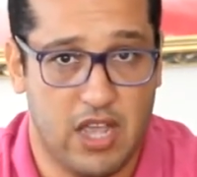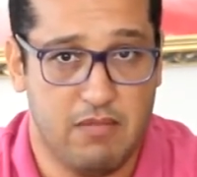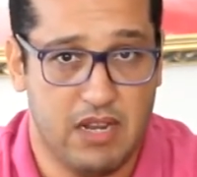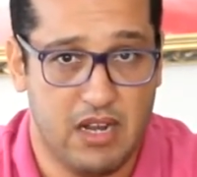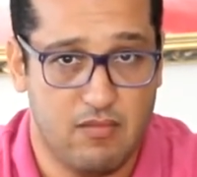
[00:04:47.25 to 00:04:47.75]

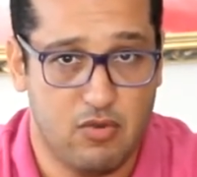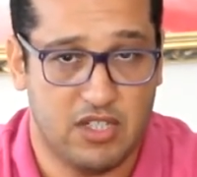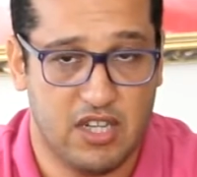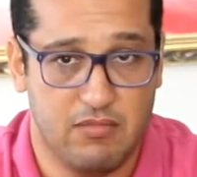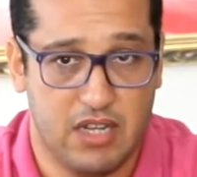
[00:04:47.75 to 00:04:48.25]
كامله
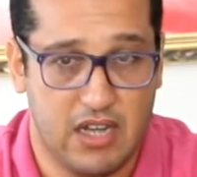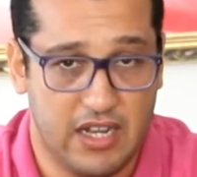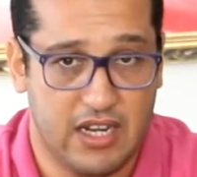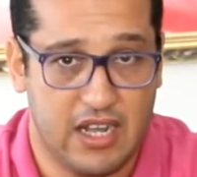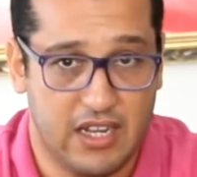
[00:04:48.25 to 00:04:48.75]
مكتمله
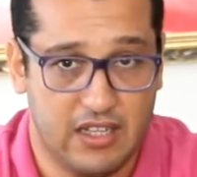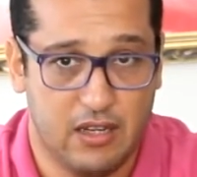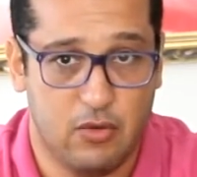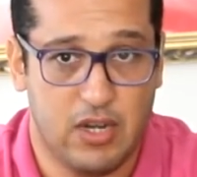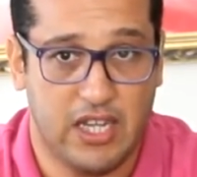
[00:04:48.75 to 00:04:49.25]
الى غير
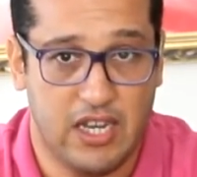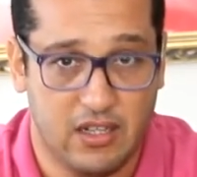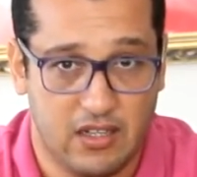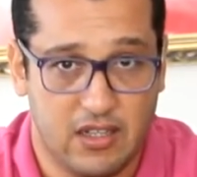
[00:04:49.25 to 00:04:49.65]
ذلك ولكن